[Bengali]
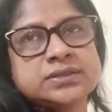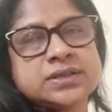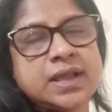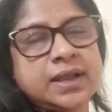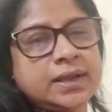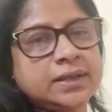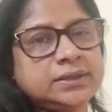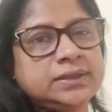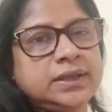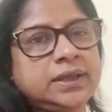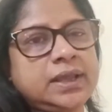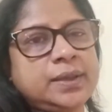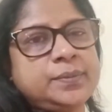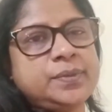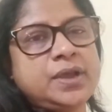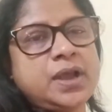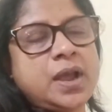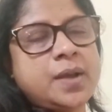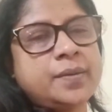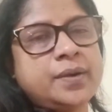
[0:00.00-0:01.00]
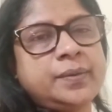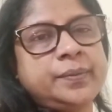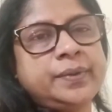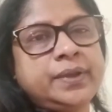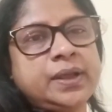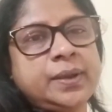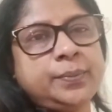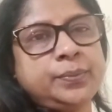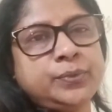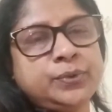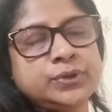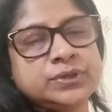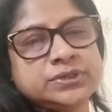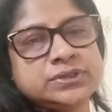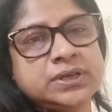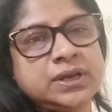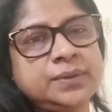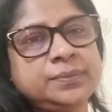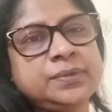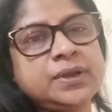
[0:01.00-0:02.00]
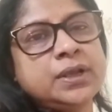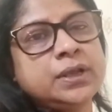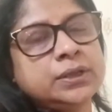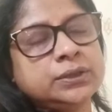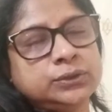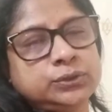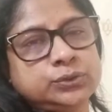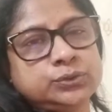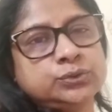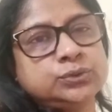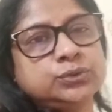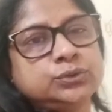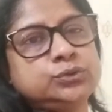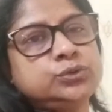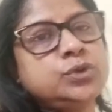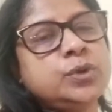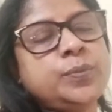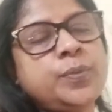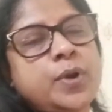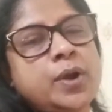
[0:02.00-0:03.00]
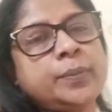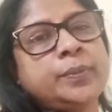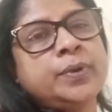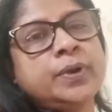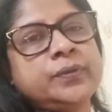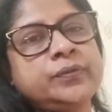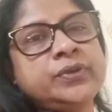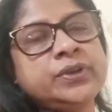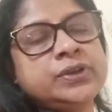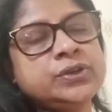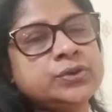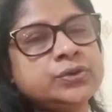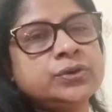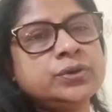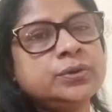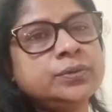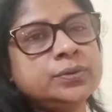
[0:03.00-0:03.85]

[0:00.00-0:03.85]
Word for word: জায়গা থেকে আমি খাবার পিক আপ করেছিলাম তো দুটো পরপর ভিডিও